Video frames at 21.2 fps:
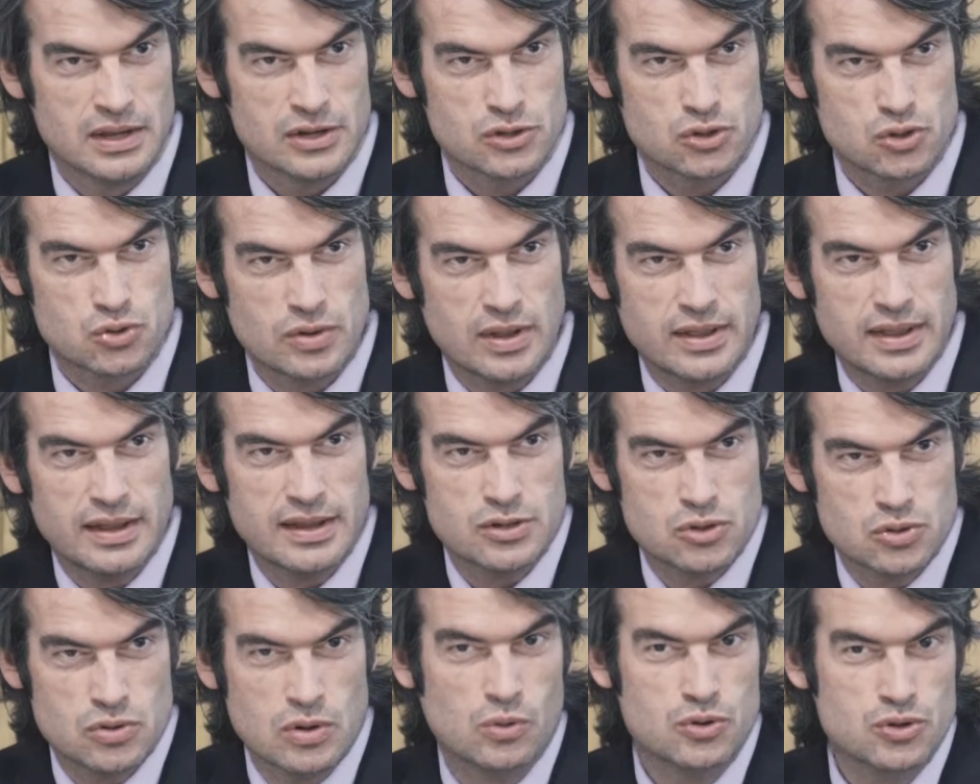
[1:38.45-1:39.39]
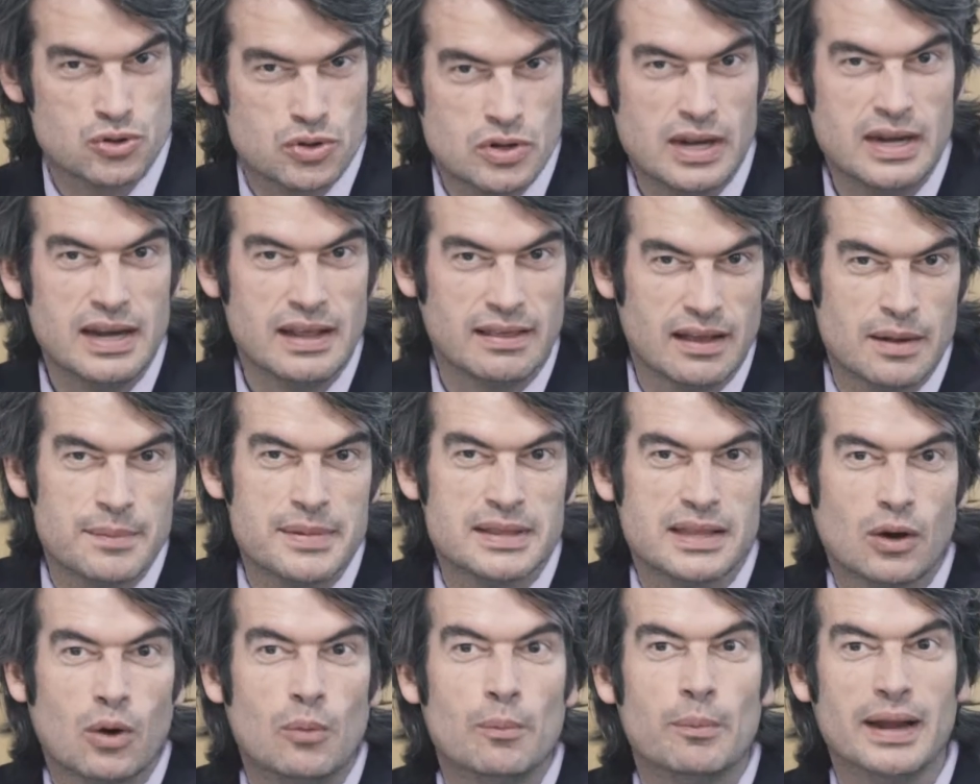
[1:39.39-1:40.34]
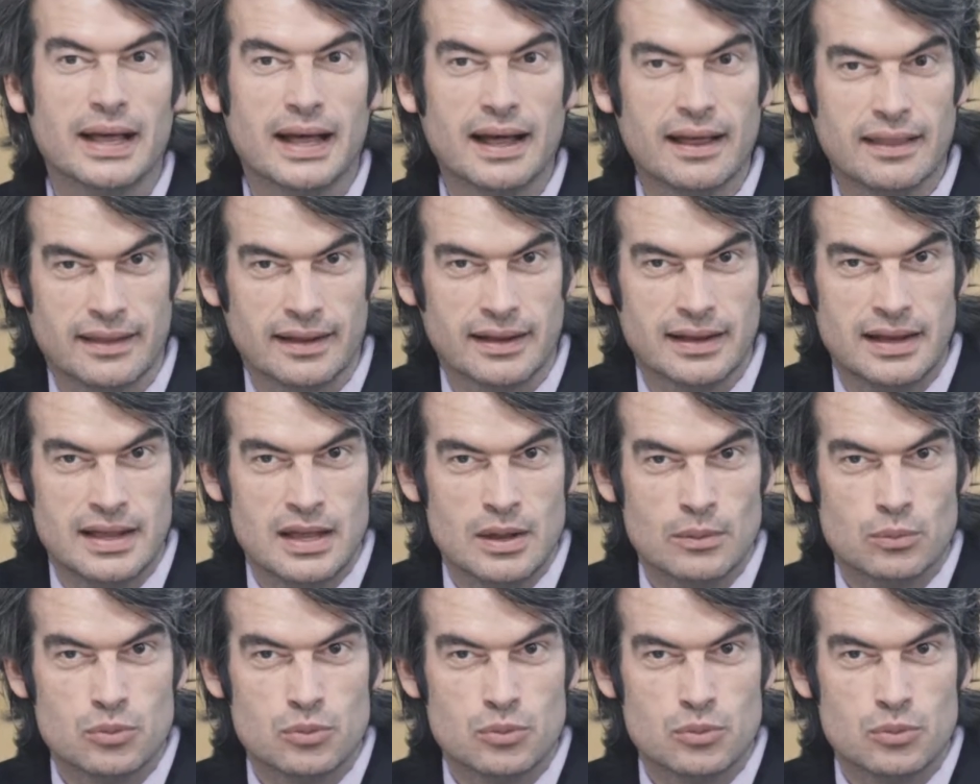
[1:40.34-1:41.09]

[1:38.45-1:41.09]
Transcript: eso es una, cuestión inicialmente complicada.